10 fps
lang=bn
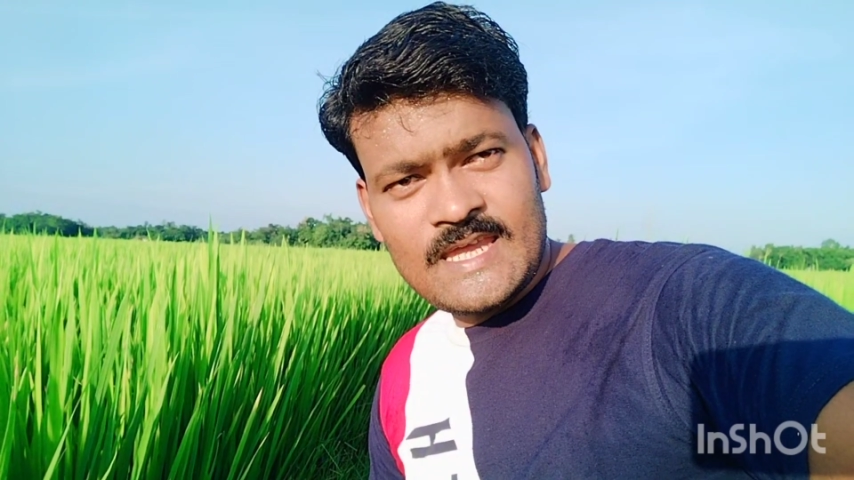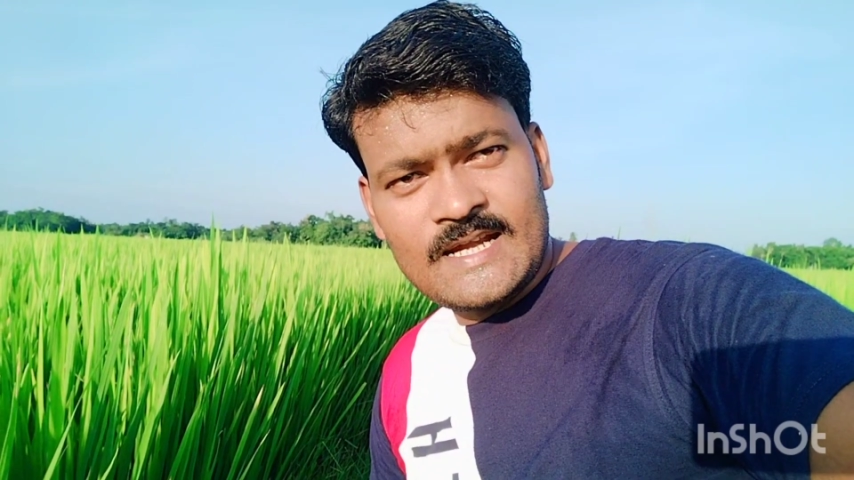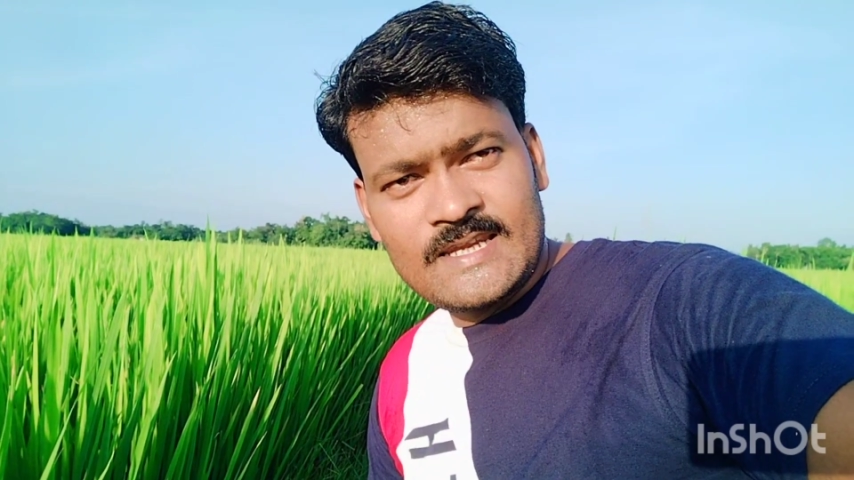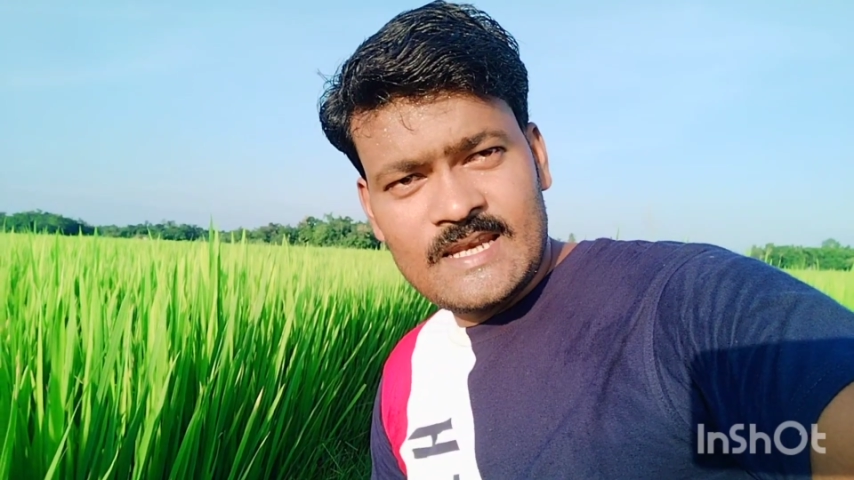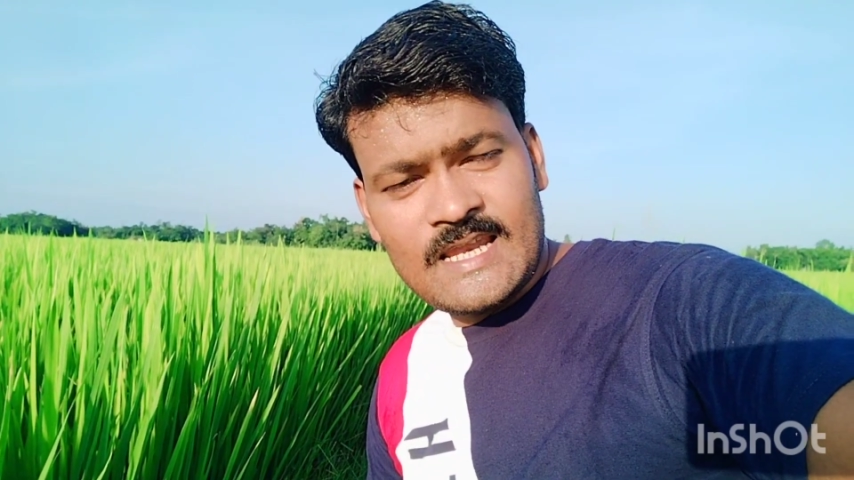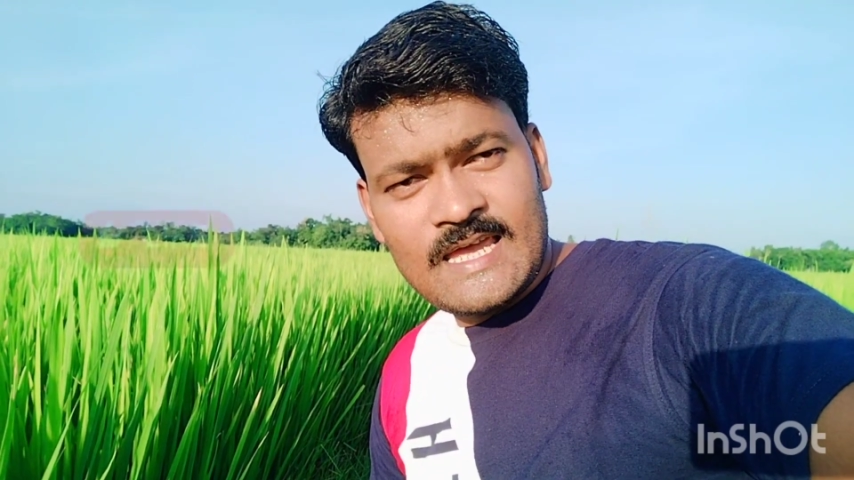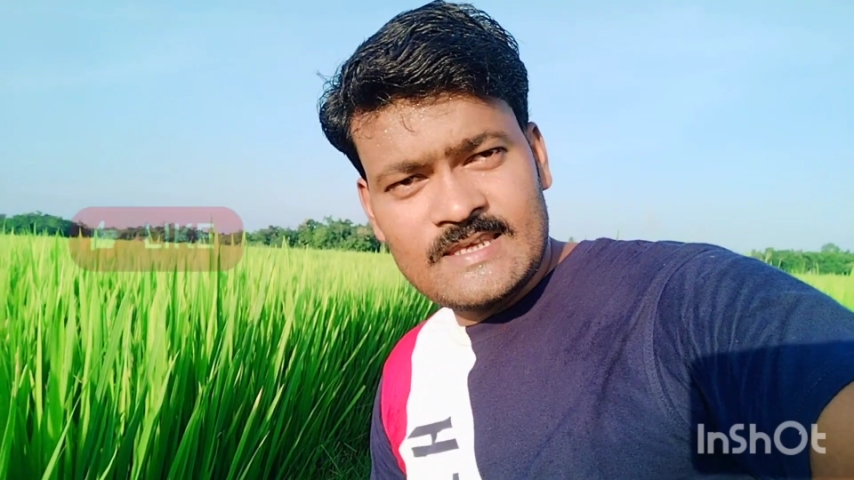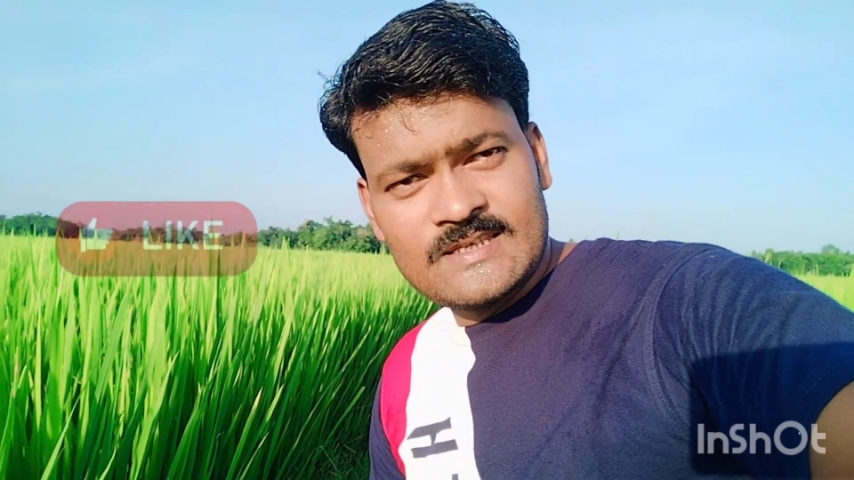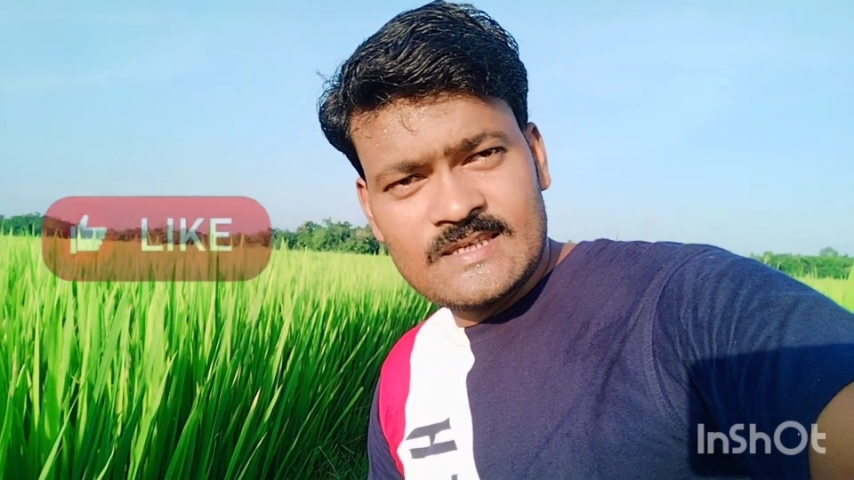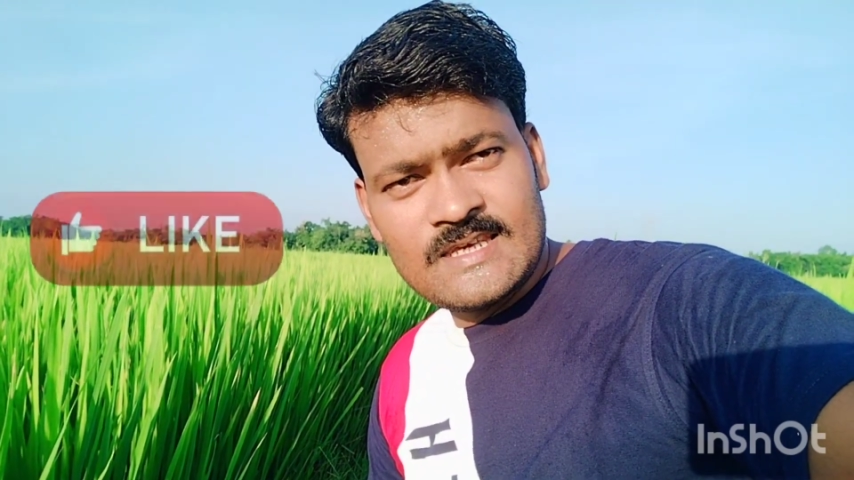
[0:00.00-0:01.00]
একটি
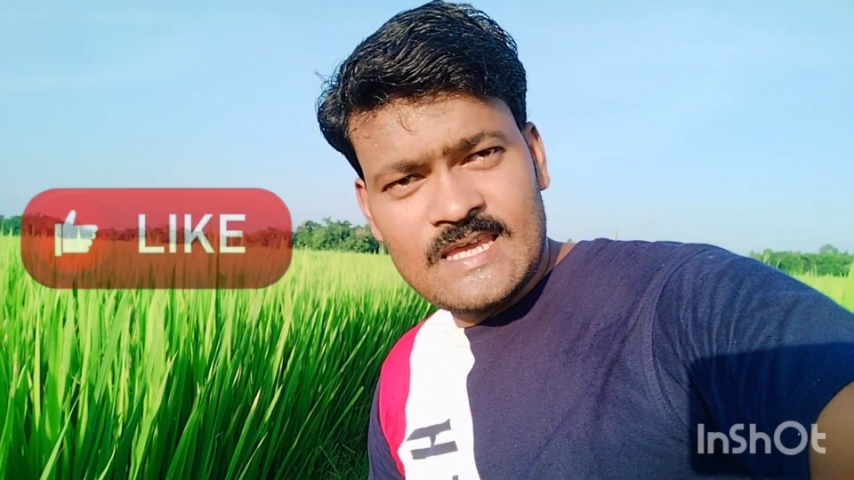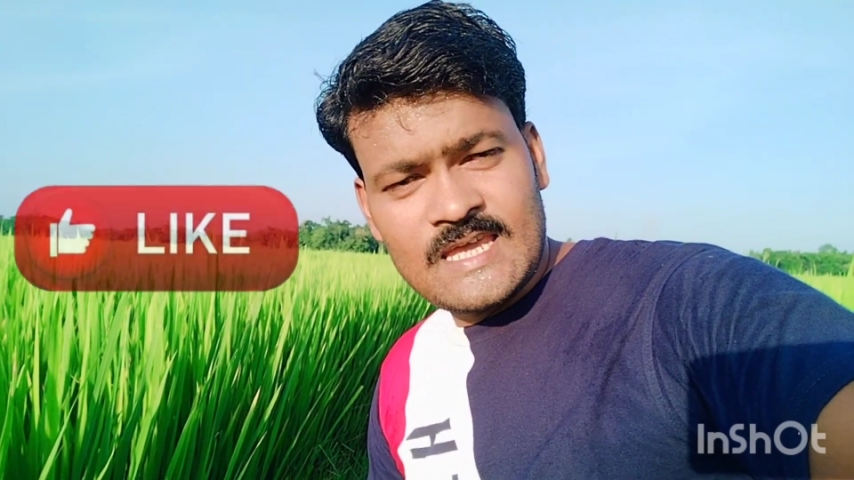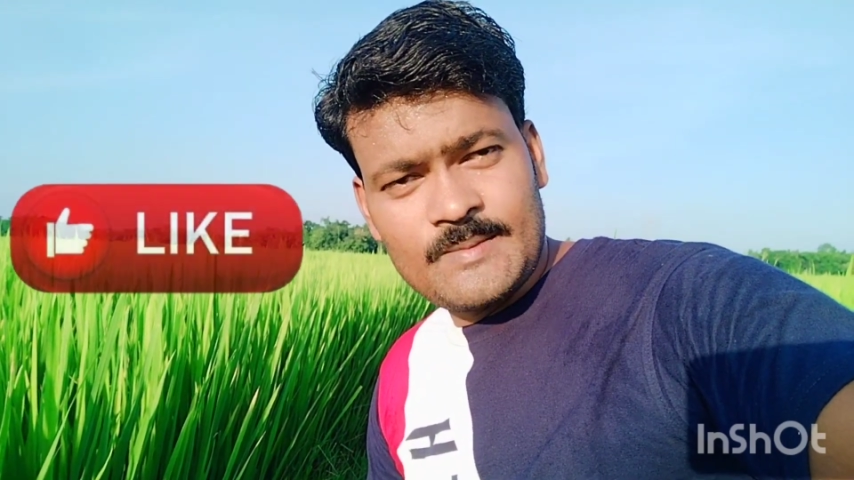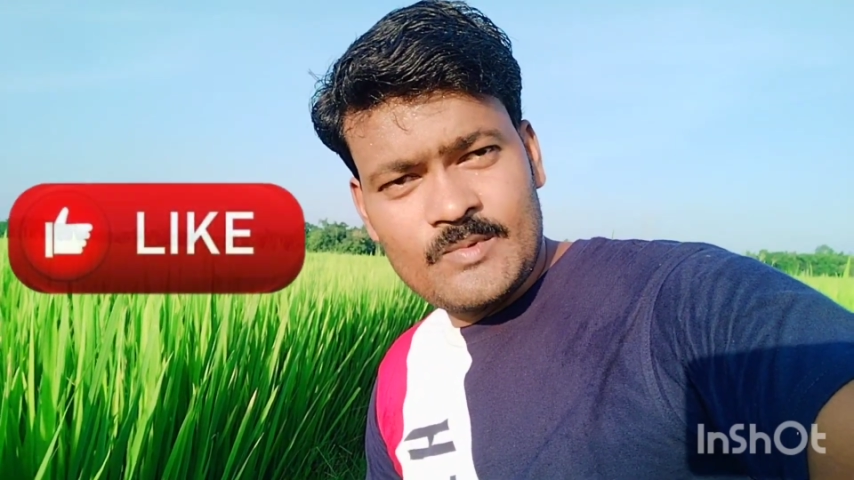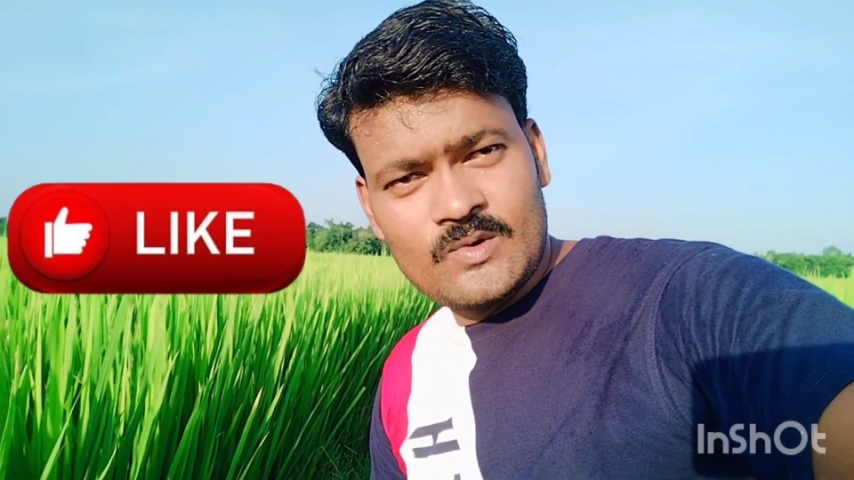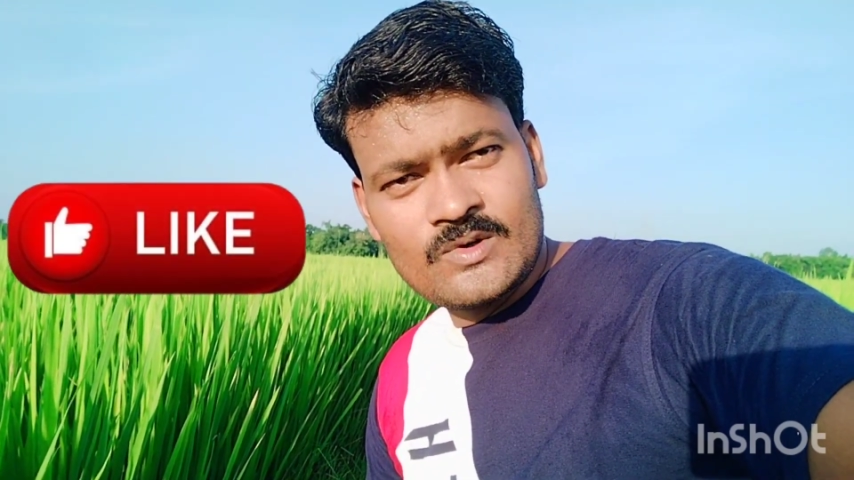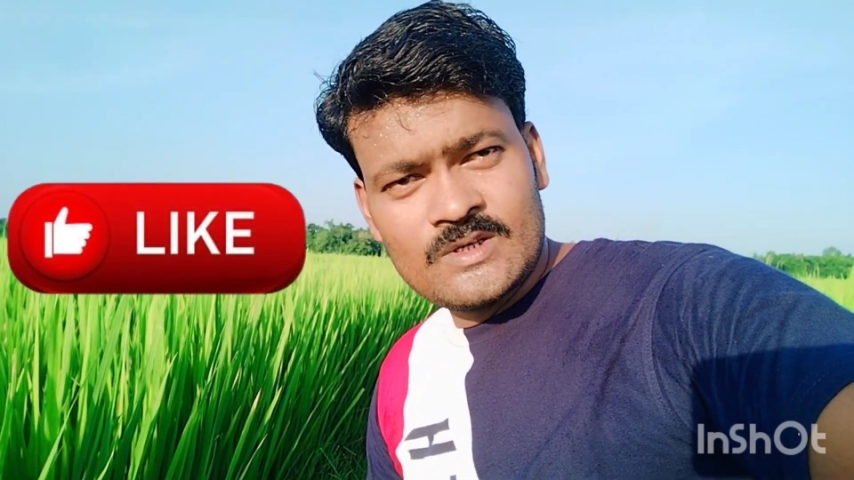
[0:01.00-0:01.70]
লাইক এবং